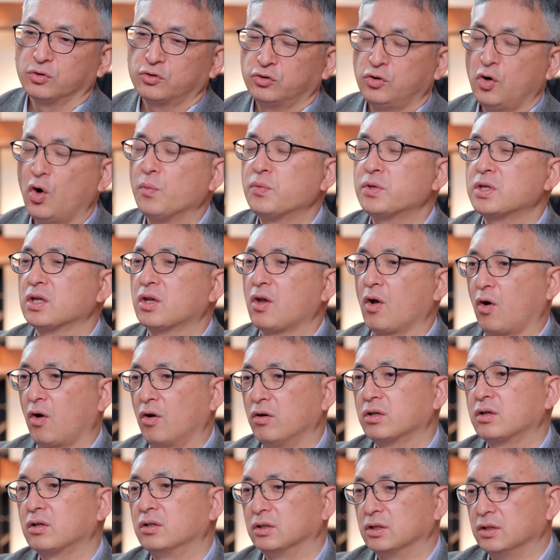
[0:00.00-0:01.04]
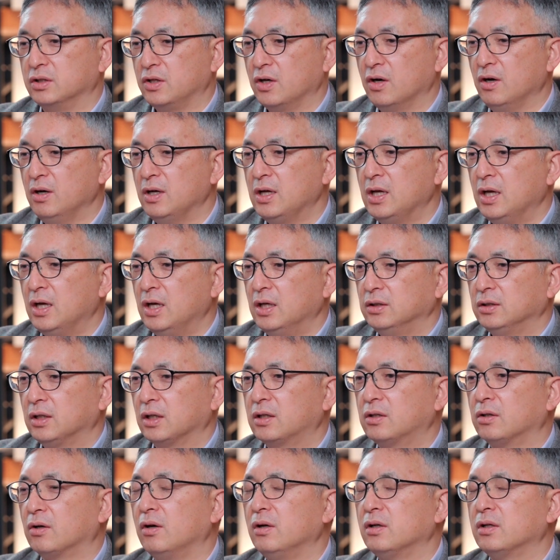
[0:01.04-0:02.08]
수없이 겪었거든요.
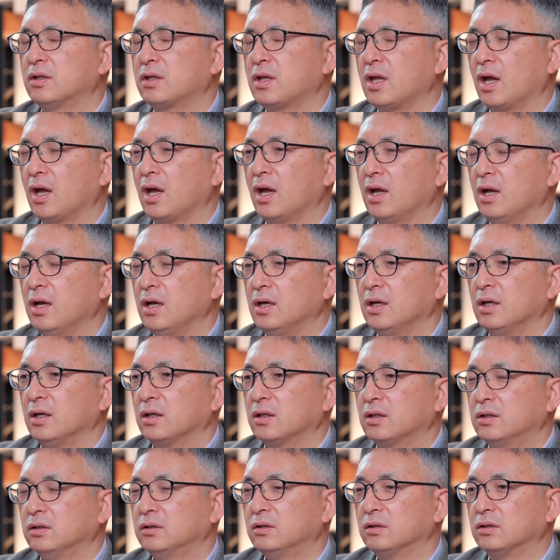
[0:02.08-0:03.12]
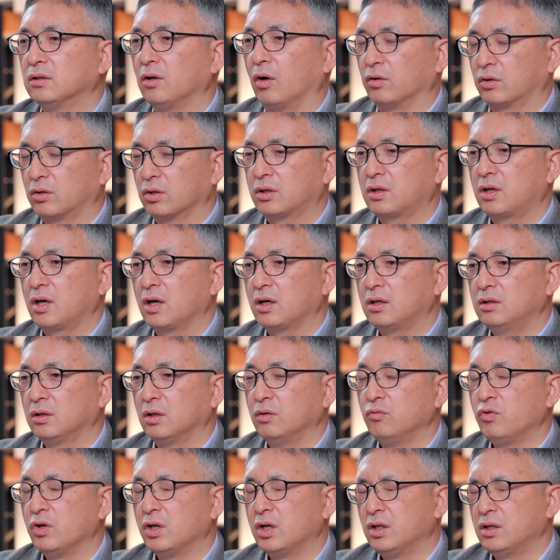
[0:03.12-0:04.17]
그럴 때 그들은 어떻게
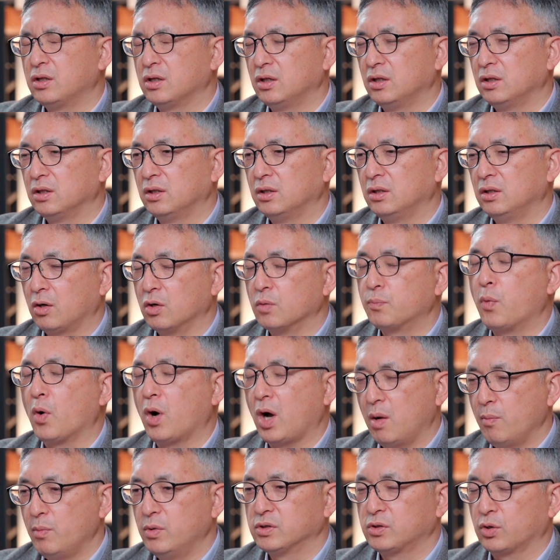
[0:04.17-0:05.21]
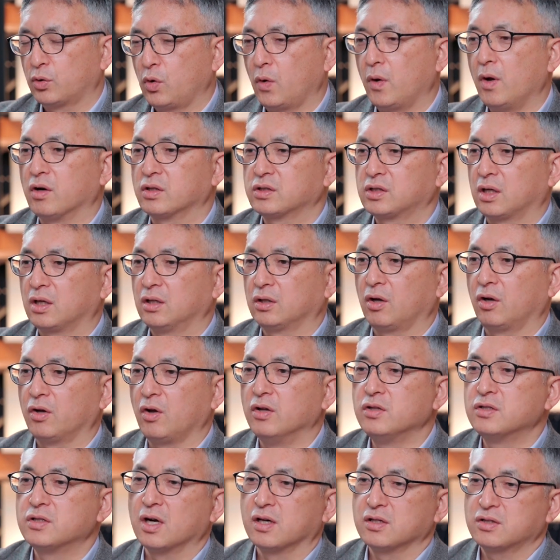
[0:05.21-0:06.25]
그런 위기들을 극복하면서 교회 역사를 더
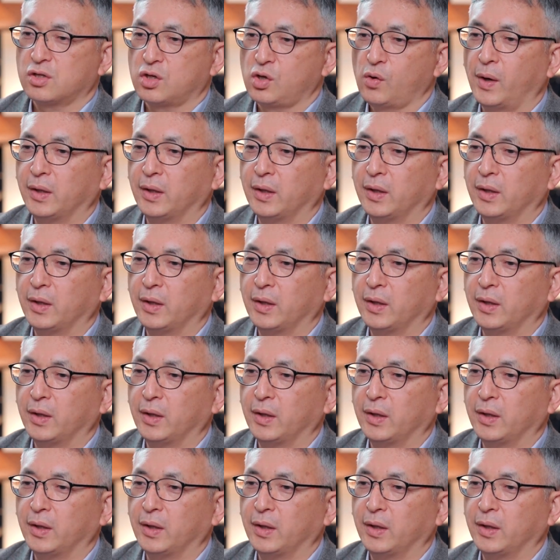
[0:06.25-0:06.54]
연장시켜